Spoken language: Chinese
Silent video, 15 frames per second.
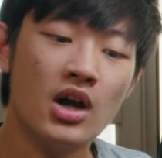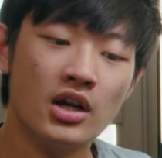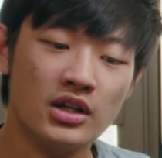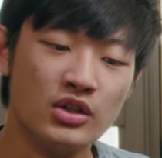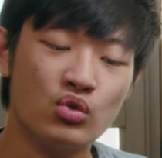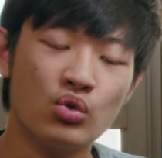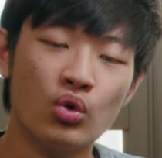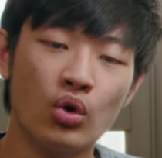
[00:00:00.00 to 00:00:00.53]

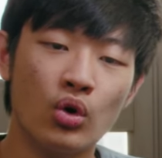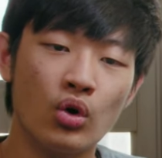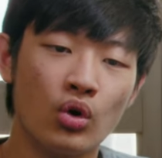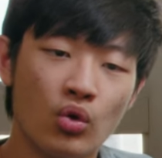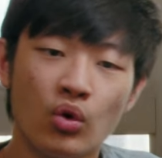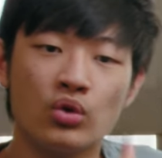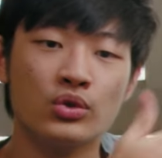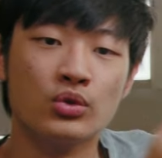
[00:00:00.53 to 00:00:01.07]
你如果
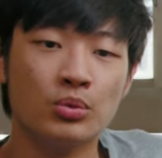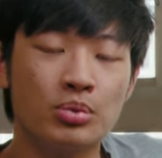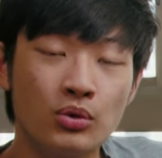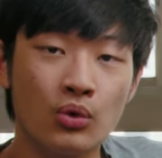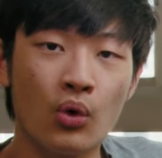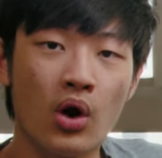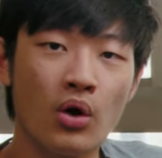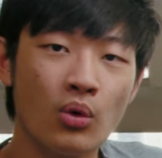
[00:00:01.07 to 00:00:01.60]
过度曝
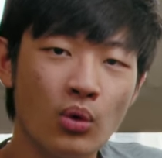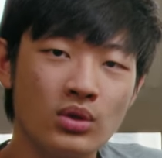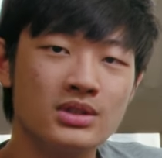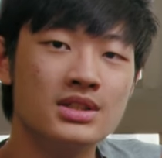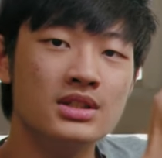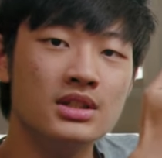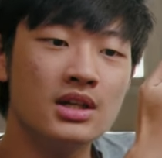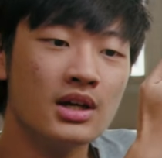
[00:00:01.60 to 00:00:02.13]
光或者
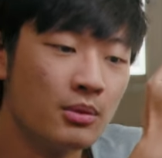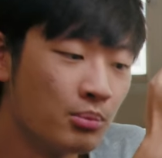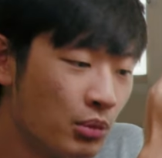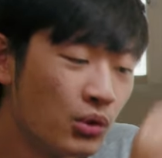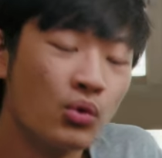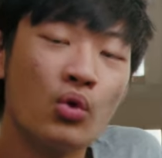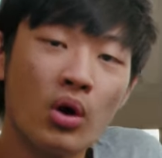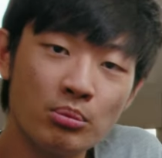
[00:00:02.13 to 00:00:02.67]
是
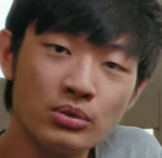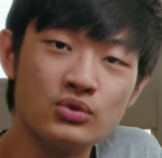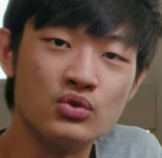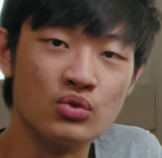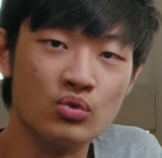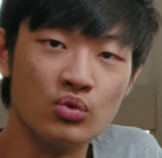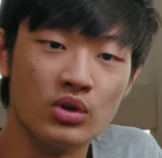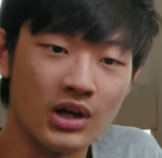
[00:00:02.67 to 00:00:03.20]
曝光不足，